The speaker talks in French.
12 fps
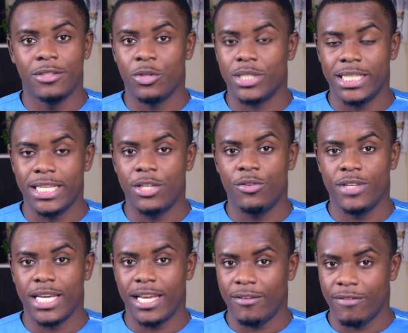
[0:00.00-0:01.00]
notre idée
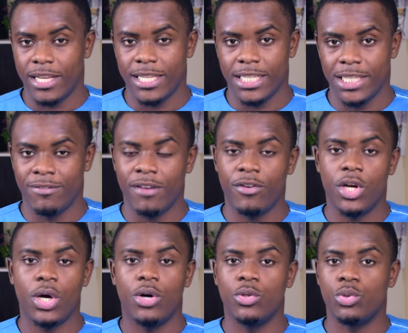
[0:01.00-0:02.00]
devient invalide. Il va
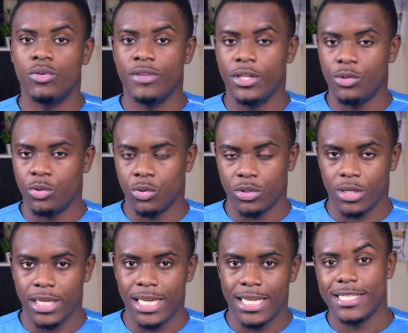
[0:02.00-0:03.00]
falloir en trouver une
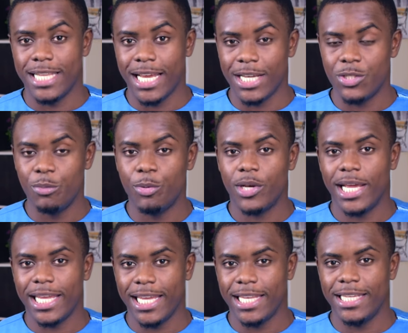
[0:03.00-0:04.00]
autre. C'est la raison pour
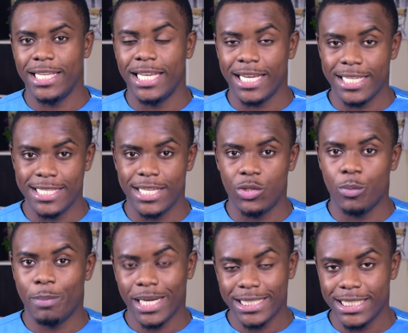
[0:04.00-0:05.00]
laquelle il est risqué de
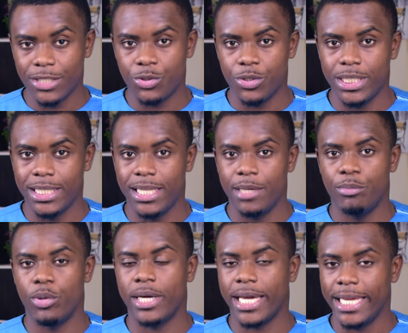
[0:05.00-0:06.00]
partir d'une idée
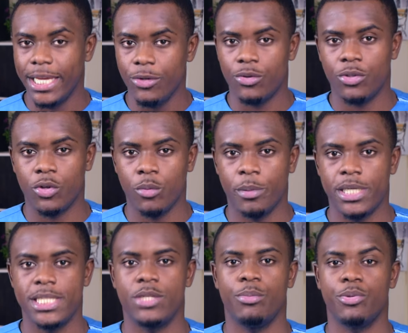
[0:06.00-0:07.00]
pour créer une
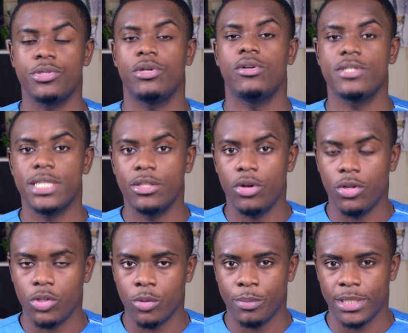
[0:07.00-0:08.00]
entreprise, pour se lancer dans
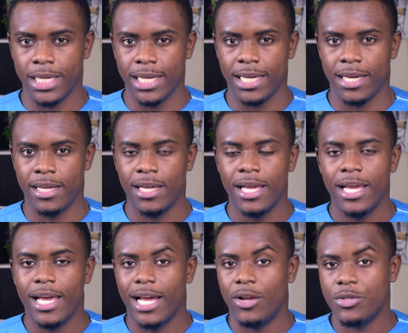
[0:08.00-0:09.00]
l'entrepreneuriat.
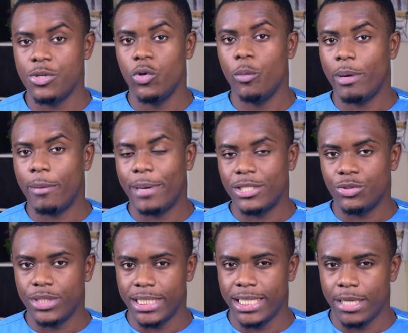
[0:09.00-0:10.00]
Alors si on ne part pas
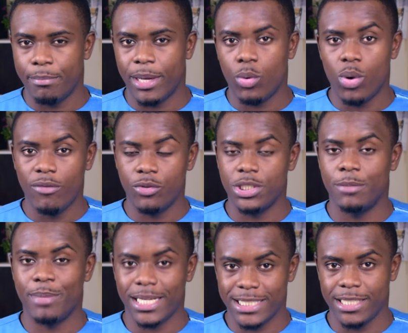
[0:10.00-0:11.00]
d'une idée, par quoi faut-il
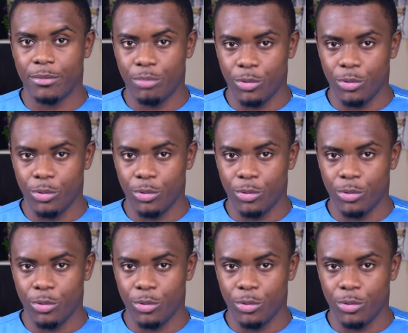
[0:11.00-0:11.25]
partir